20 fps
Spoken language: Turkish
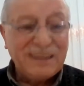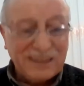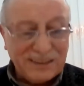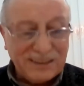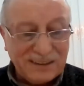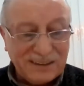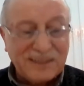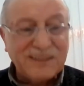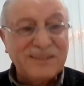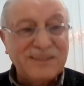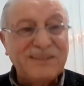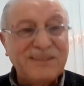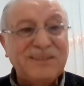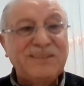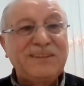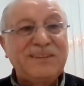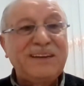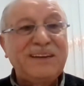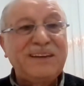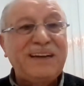
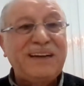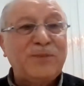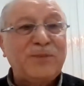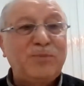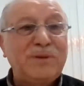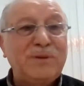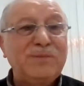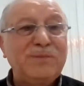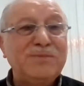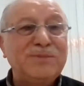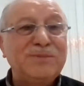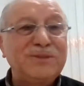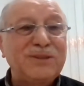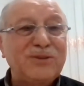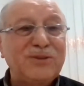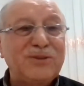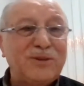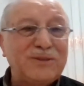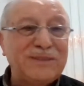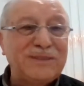yaratır diyerek birbirimizi
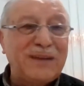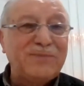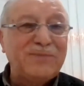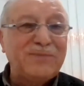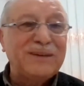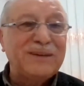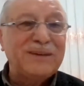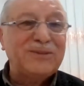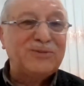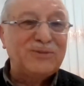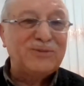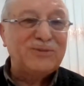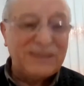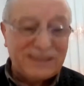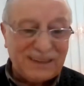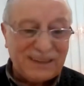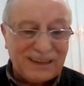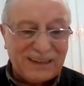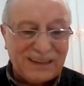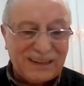göstermek
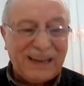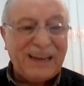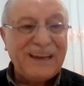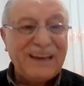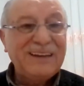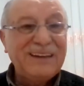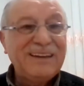suretiyle